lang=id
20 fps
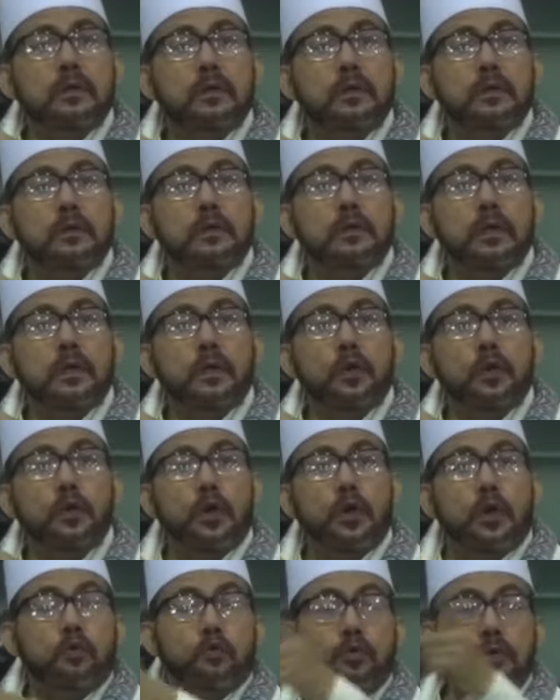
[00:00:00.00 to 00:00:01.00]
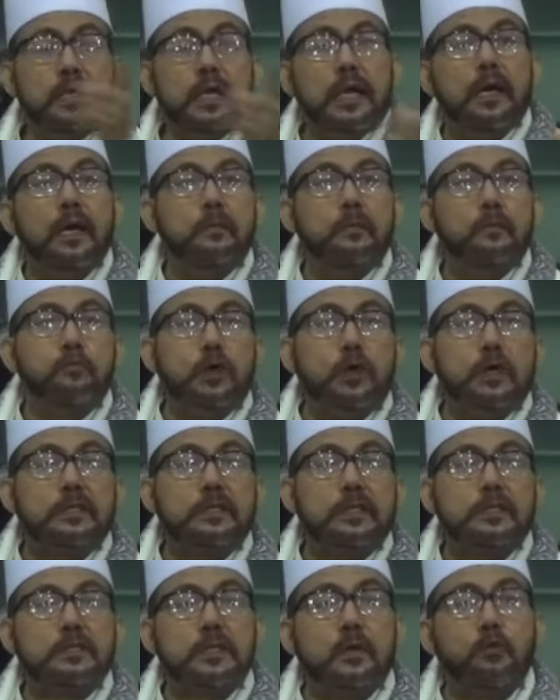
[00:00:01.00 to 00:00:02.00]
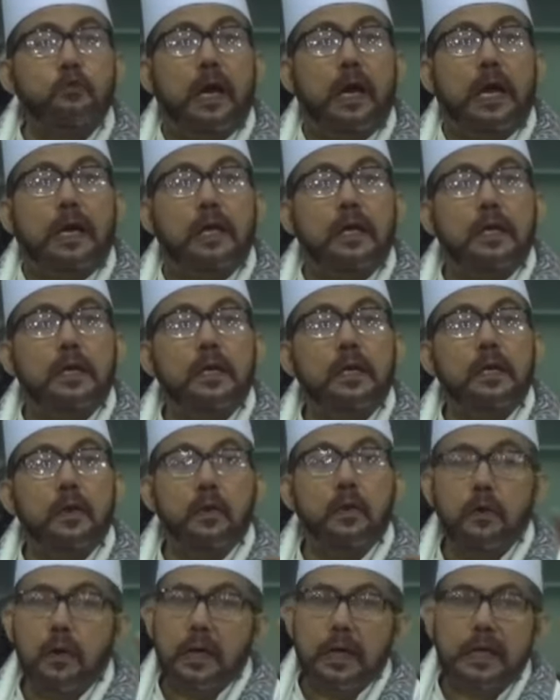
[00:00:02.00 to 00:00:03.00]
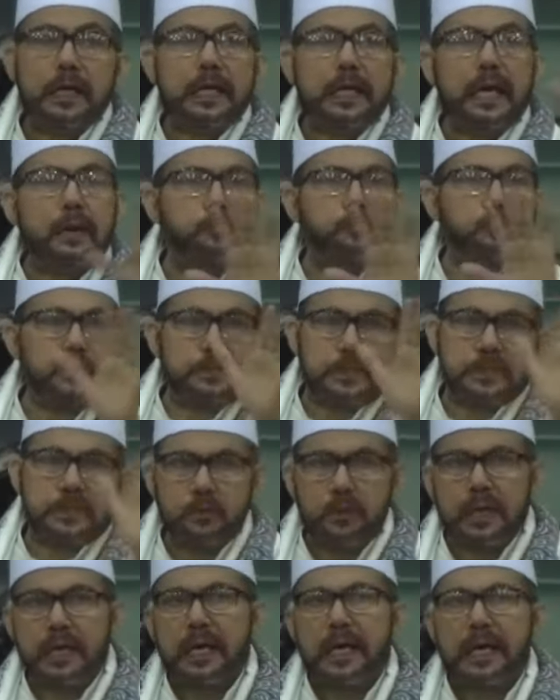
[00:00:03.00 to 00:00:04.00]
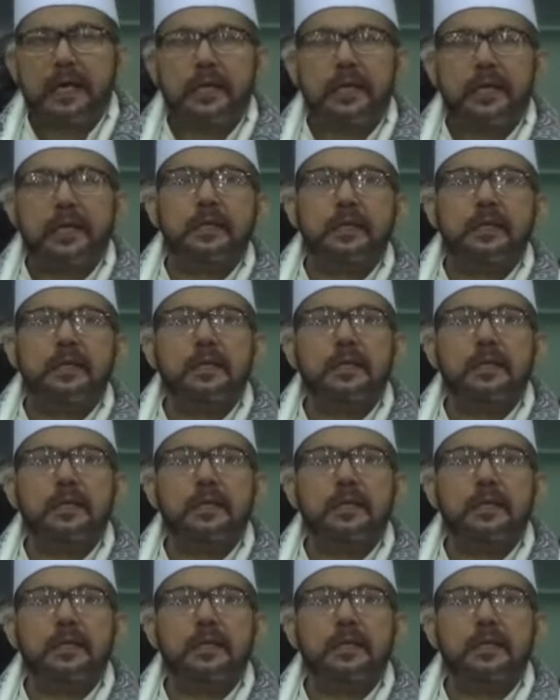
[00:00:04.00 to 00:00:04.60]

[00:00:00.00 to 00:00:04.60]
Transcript: ya lalu dia puasa Syawal Oh enggak, puasa Syawal lain.